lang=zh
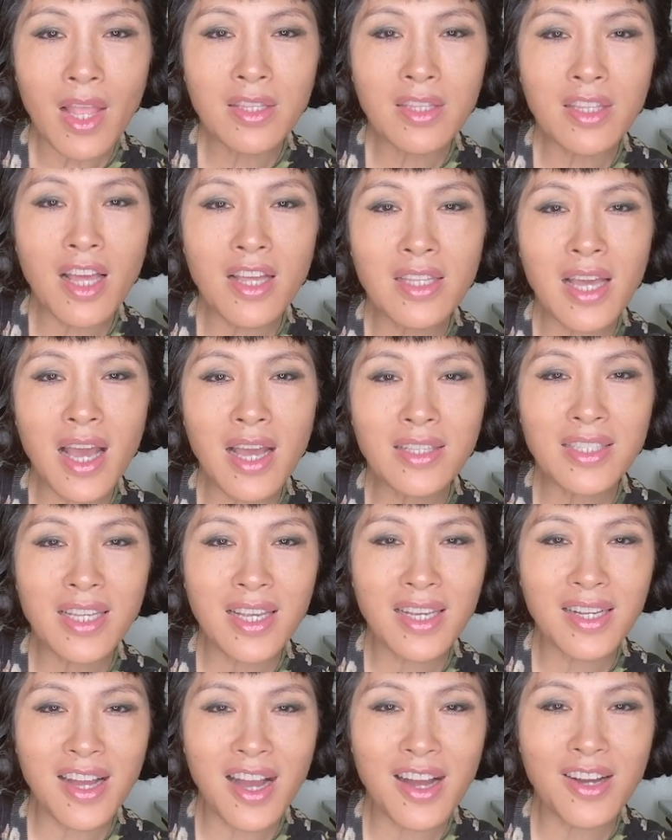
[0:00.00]
当他
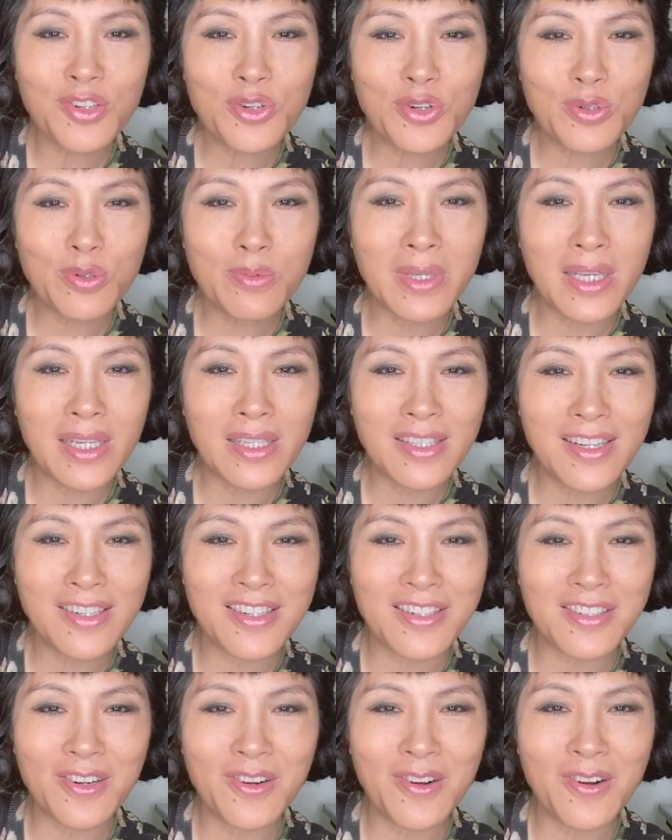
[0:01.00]
在刚出名的
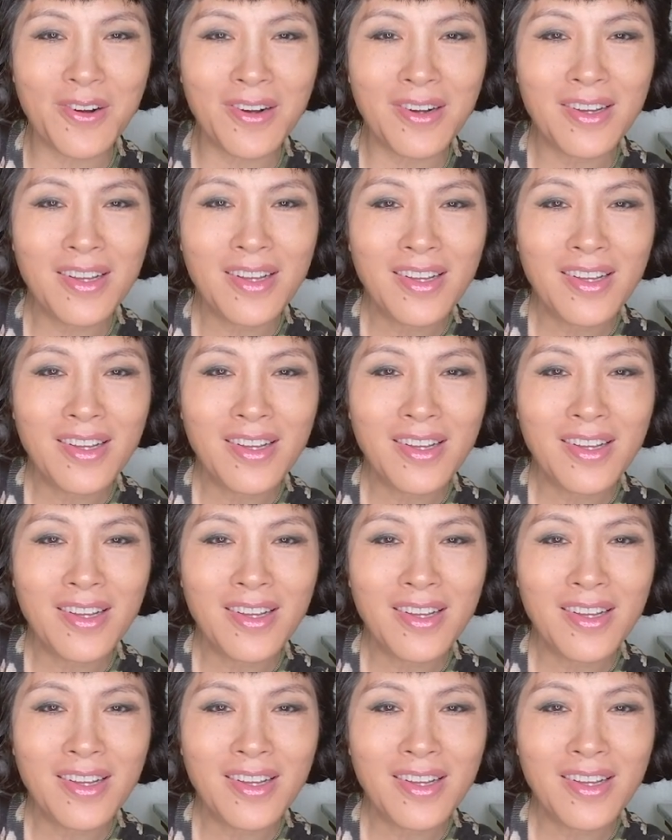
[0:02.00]
时候，